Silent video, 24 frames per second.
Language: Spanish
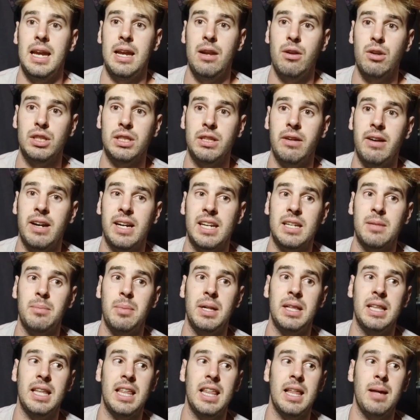y no estaba
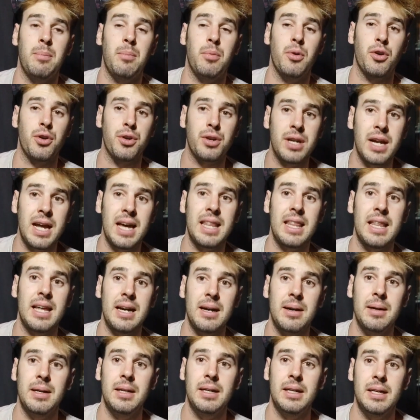respaldada por
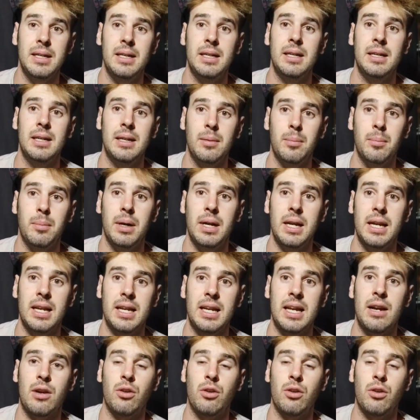nada, ¿vale?